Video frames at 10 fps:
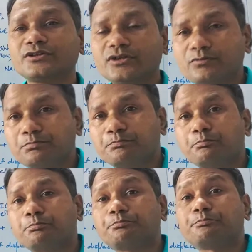ऑफ
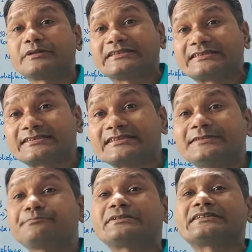
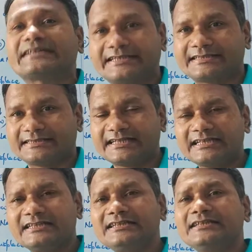प्रिसिपिटेट
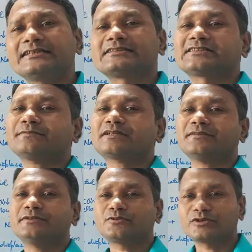यानी जब
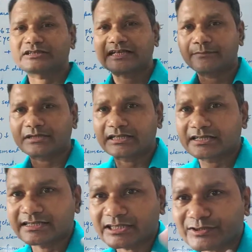कभी कोई केमिकल
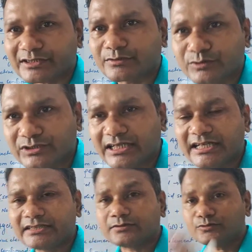रिएक्शन होता
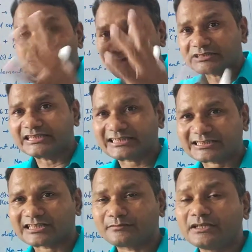है तो उस
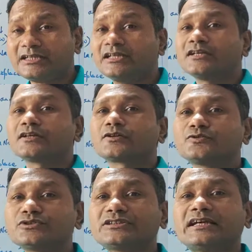रिएक्शन में
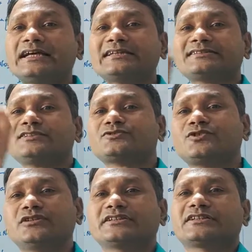कुछ ऐसा
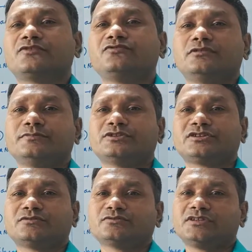सॉलिड का
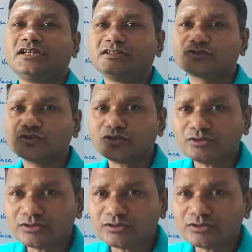फॉर्मेशन होता है जो